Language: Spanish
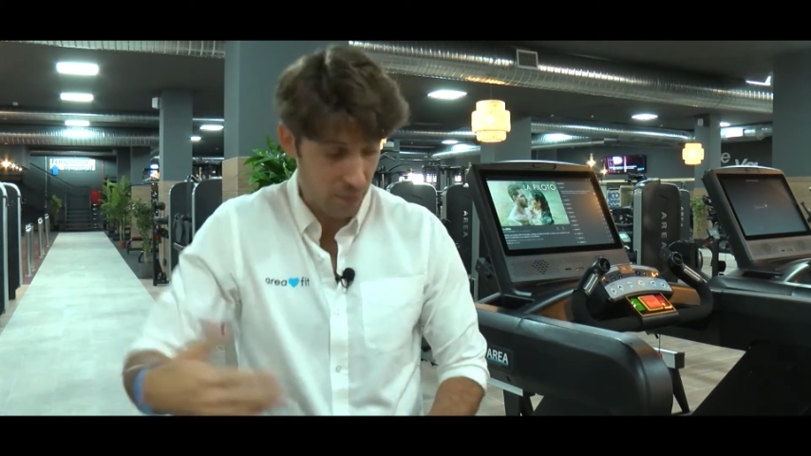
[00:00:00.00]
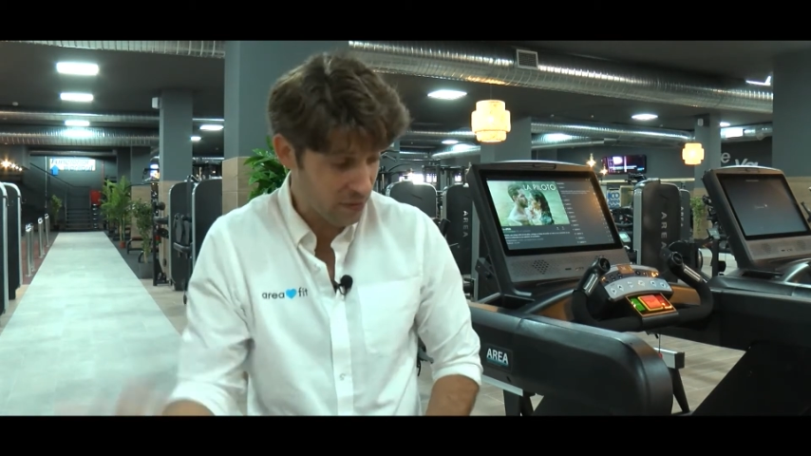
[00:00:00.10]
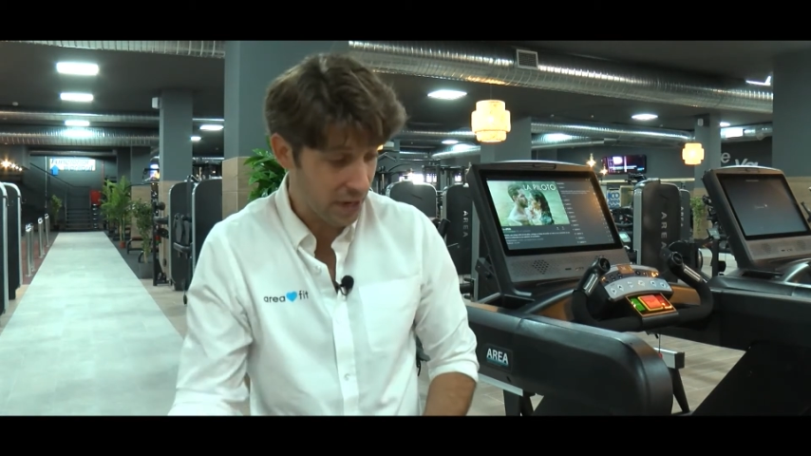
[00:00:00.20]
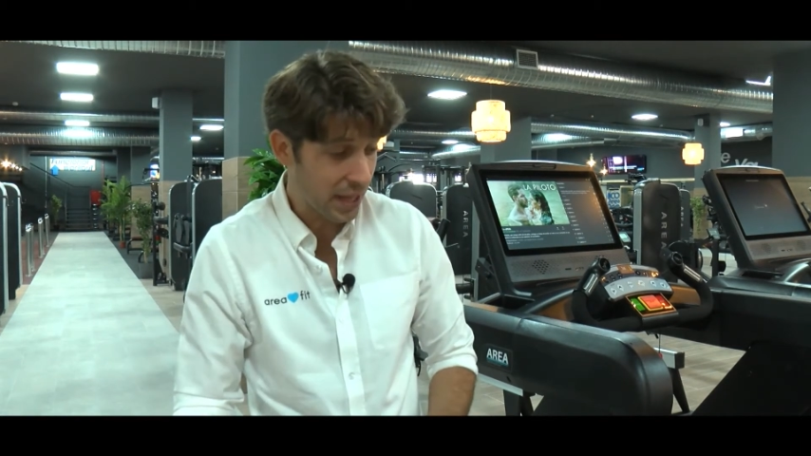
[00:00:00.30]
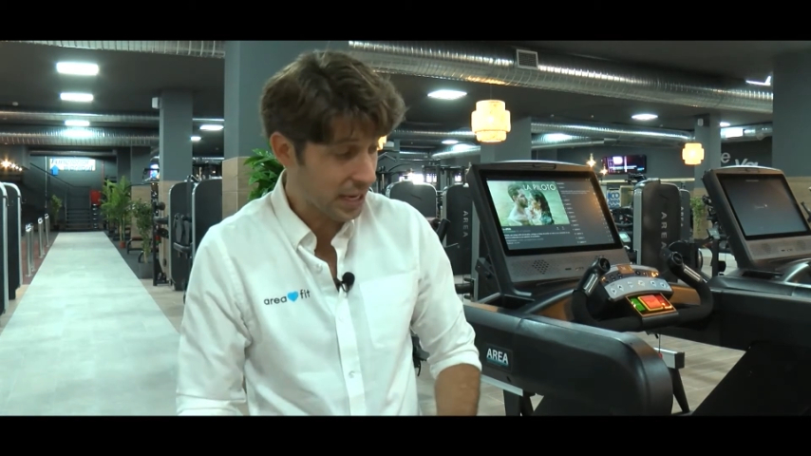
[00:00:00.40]
Es
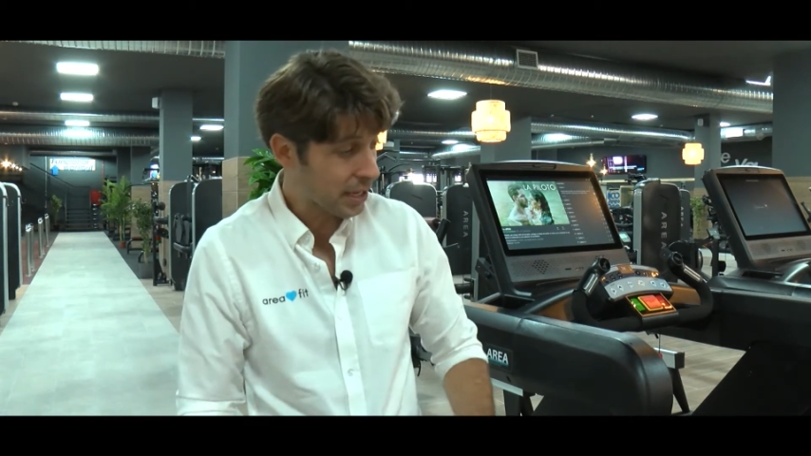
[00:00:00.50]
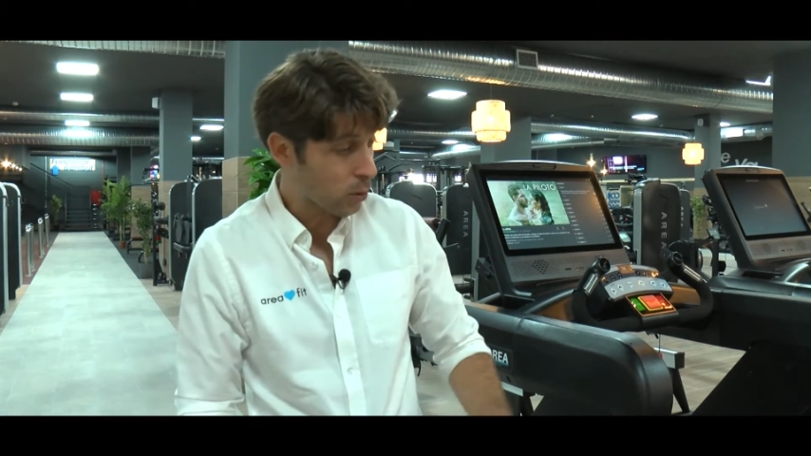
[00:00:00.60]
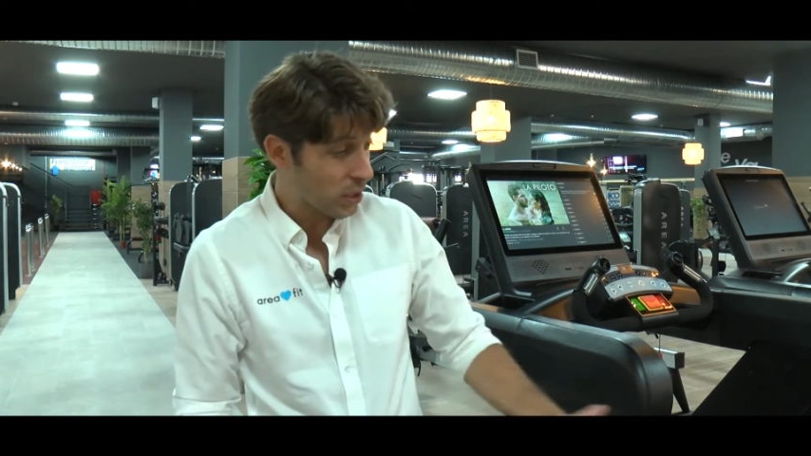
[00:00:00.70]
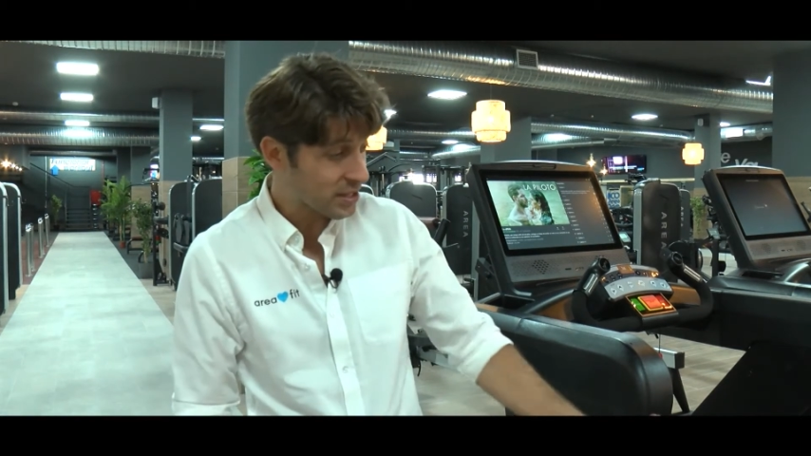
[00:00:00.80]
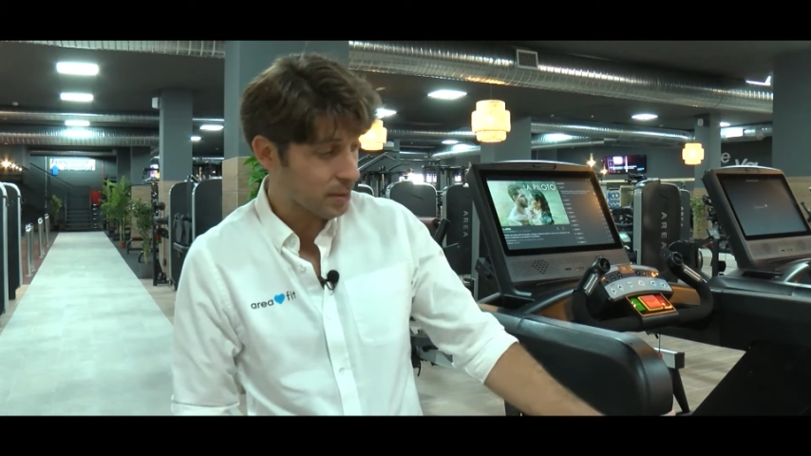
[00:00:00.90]
verdad que
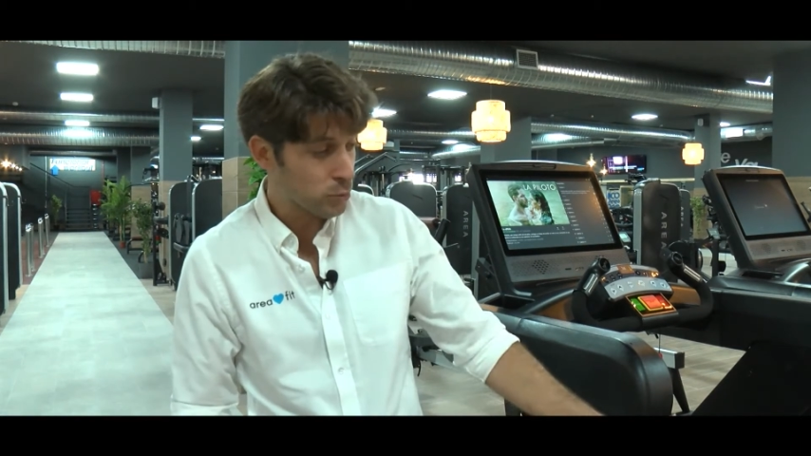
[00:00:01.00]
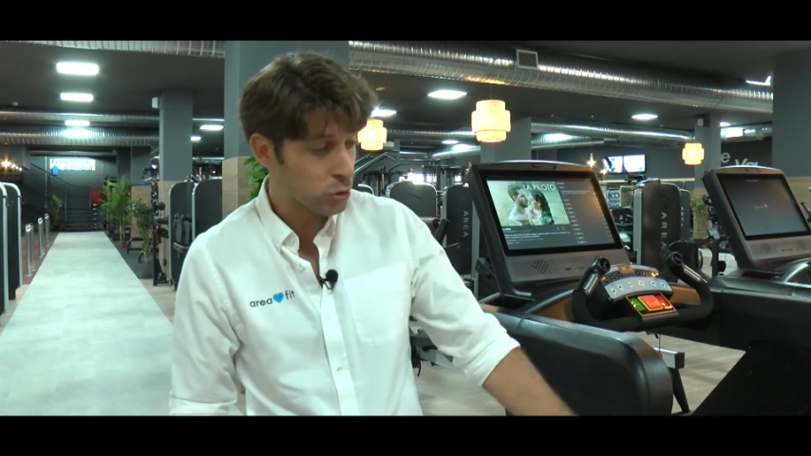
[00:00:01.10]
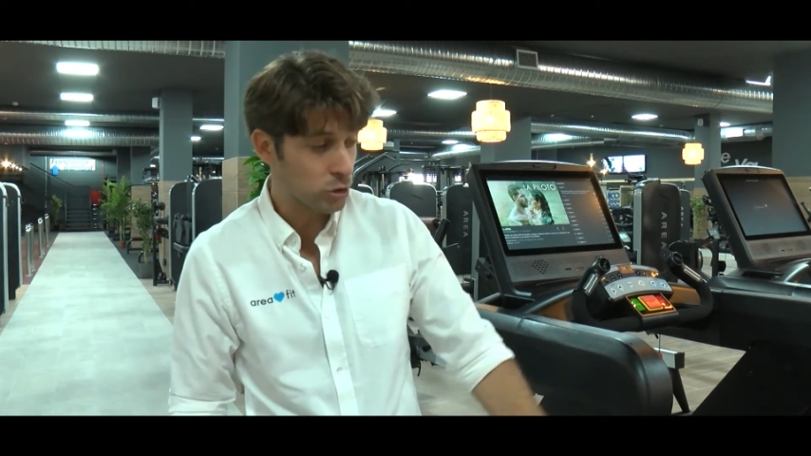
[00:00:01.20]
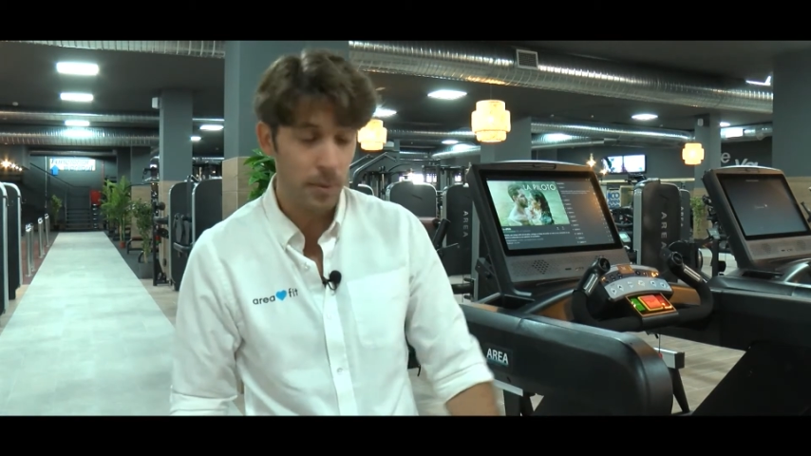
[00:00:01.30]
cuesta mucho